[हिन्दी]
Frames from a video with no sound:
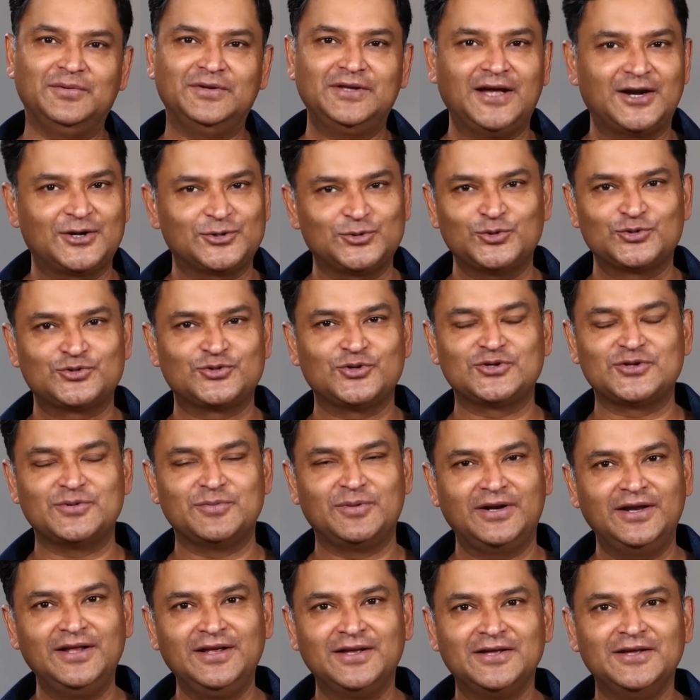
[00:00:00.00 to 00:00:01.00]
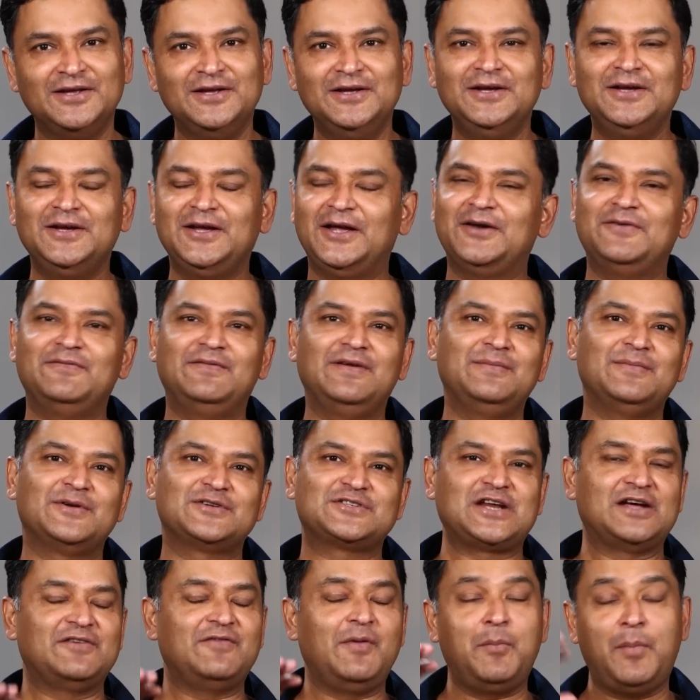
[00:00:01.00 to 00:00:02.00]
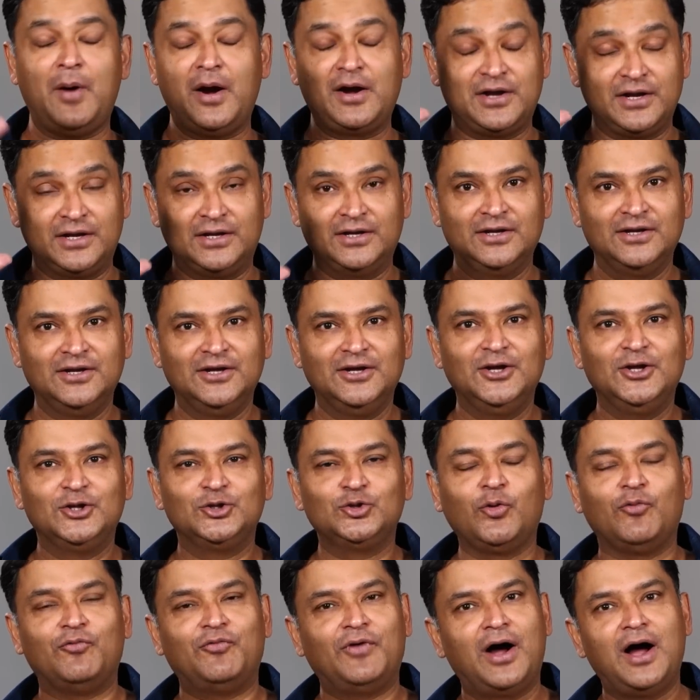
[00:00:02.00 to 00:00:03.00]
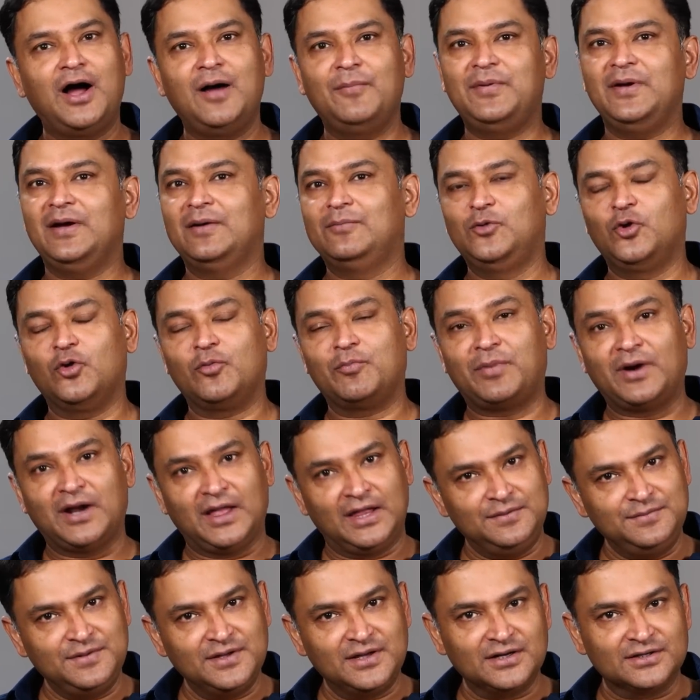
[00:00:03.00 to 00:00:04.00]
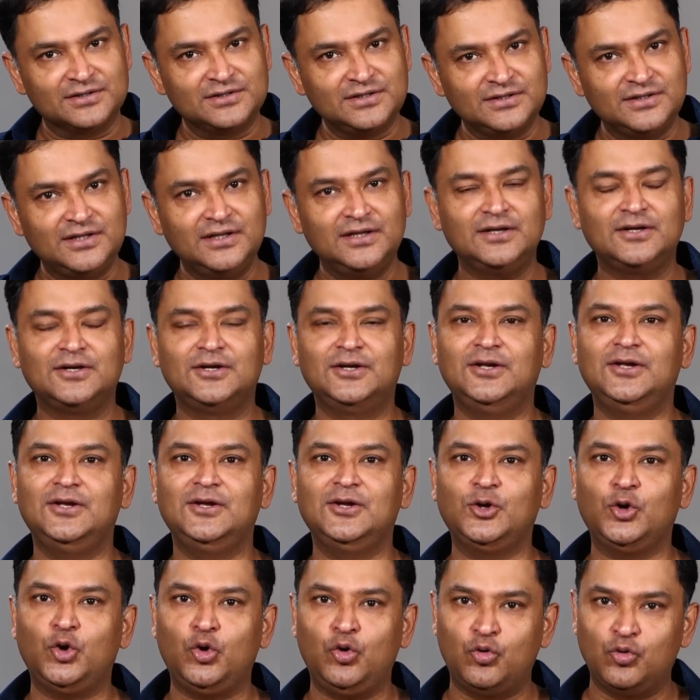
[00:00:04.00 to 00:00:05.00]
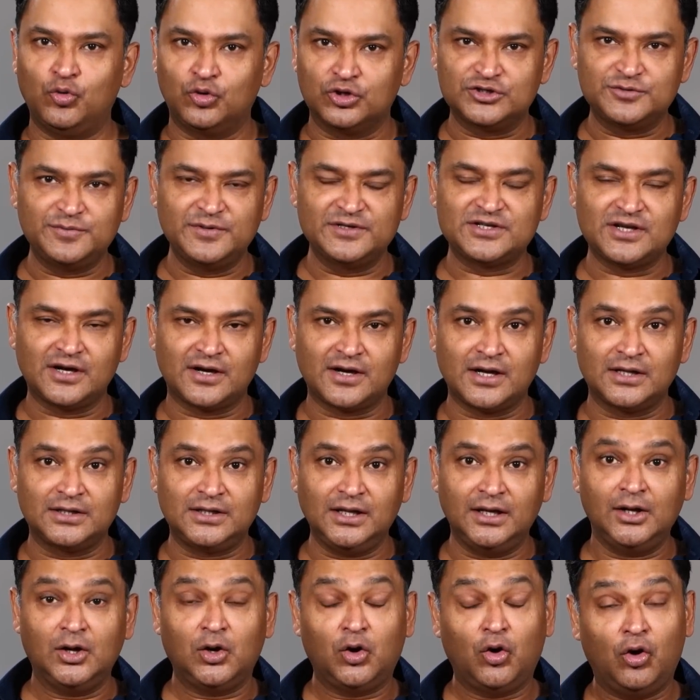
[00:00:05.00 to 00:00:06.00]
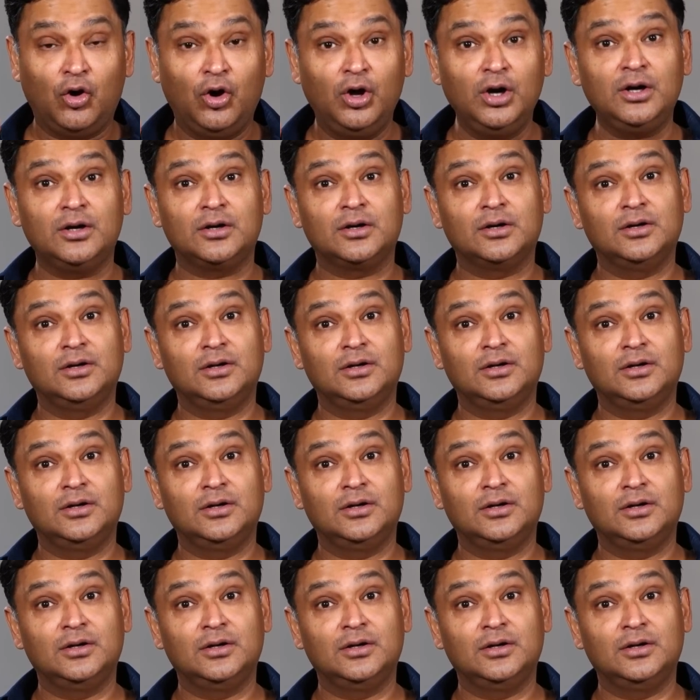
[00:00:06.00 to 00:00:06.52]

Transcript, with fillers: यार दोस्तों से मिले एंड वी मस्ट हैव अ पार्टी तो वहां पे हम लोग पढ़ाई भी करते थे कोर्स भी चल रहा था और